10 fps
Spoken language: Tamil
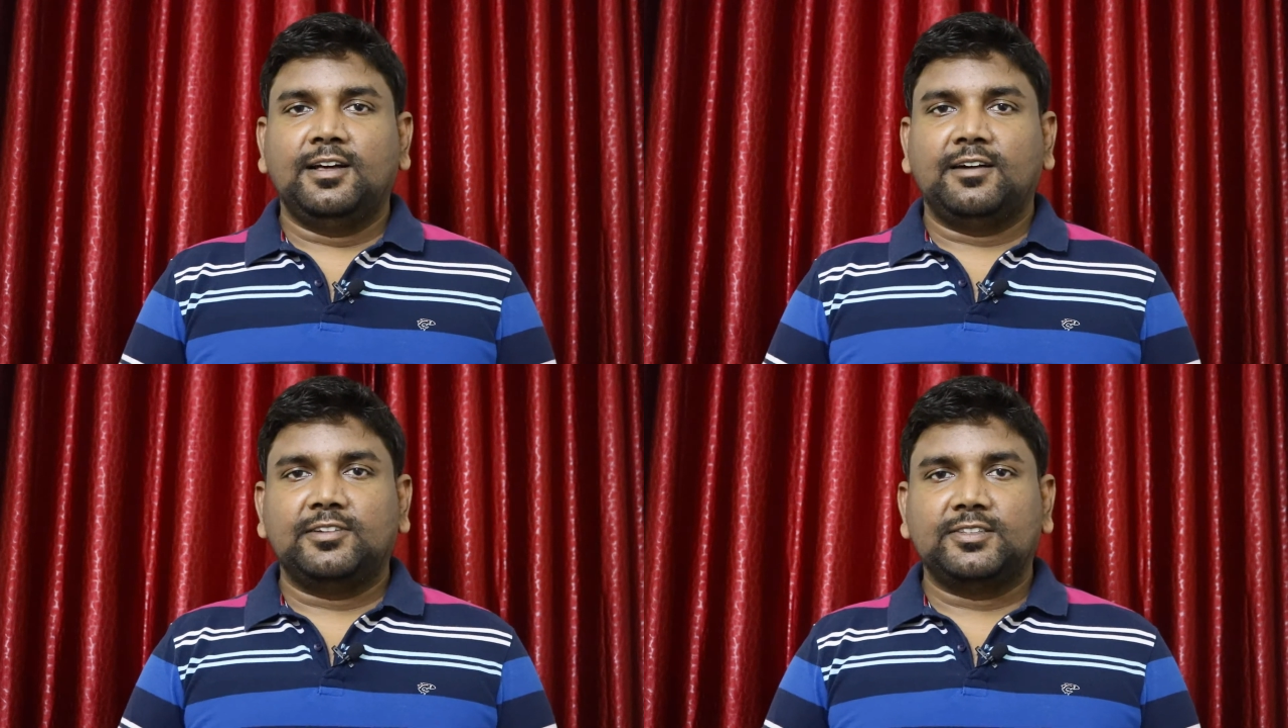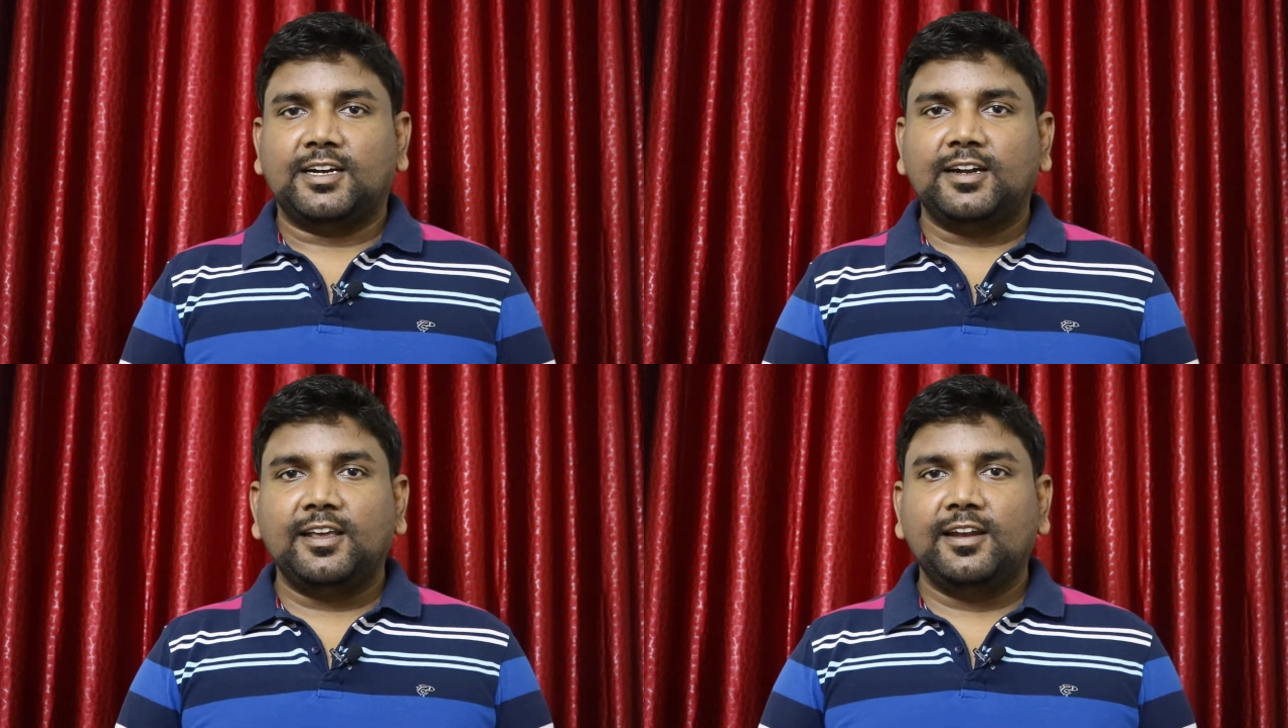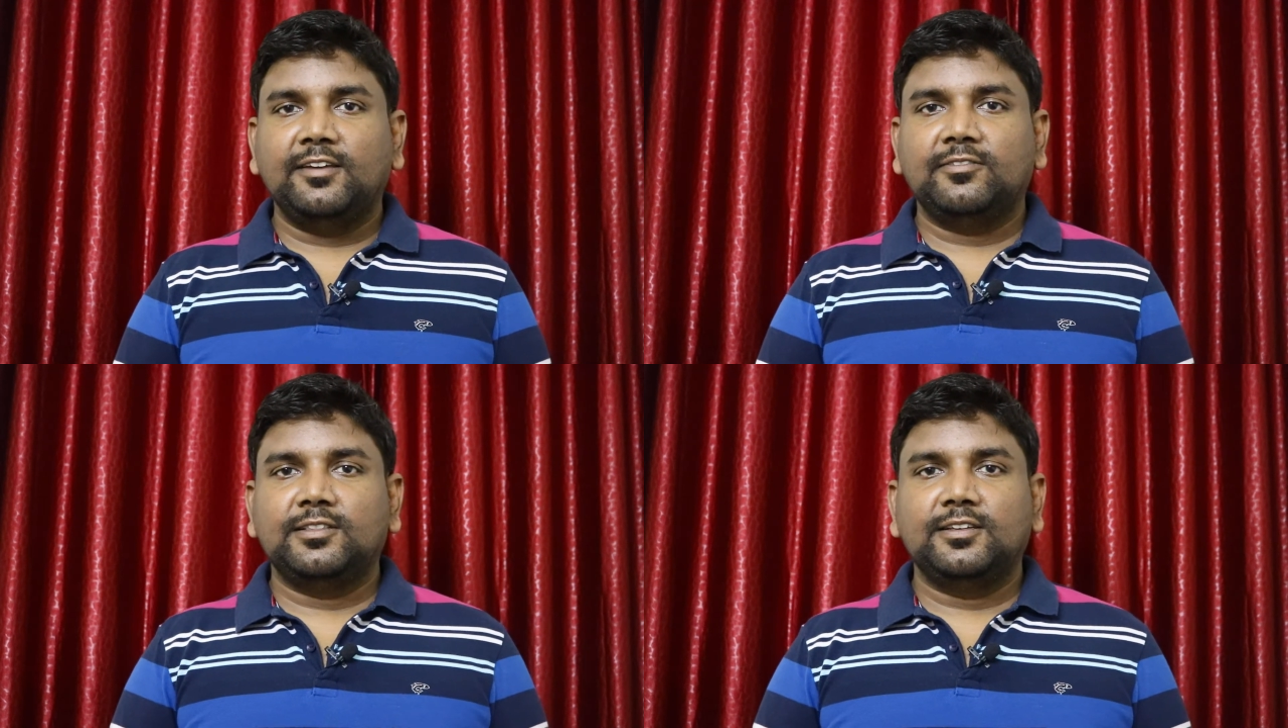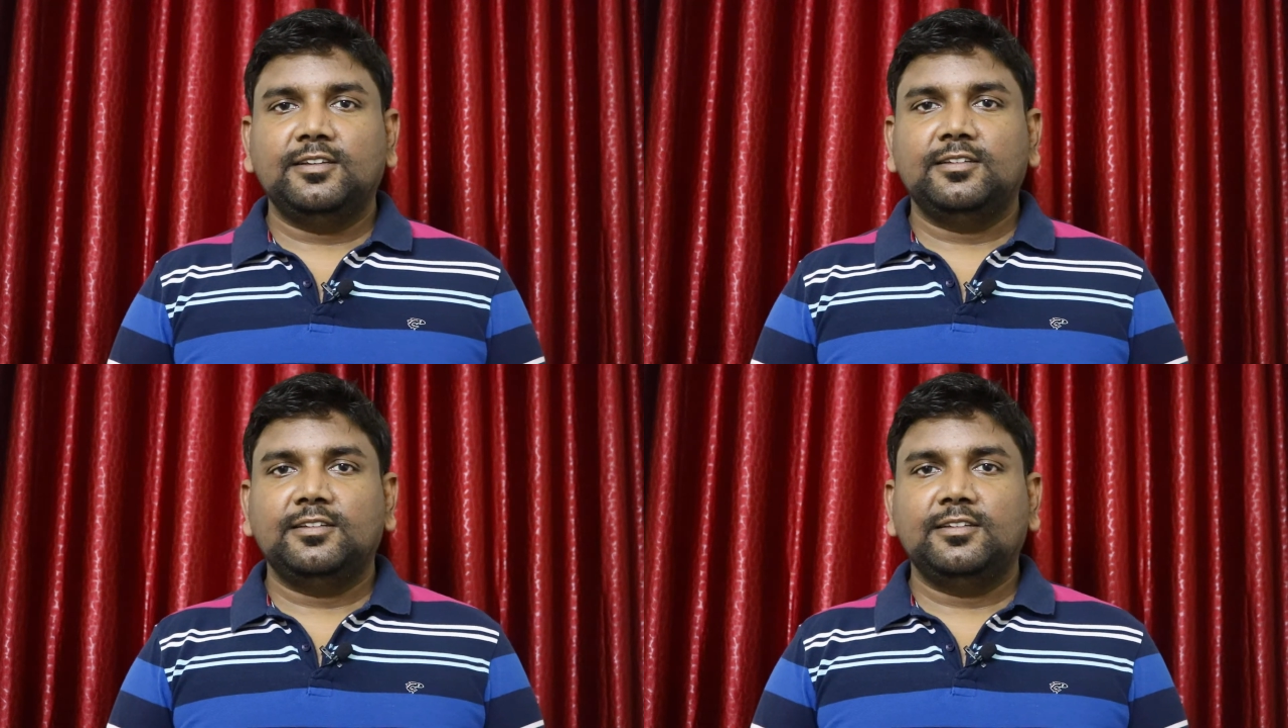அவர் ஸ்டார்டிங்லேயே வந்து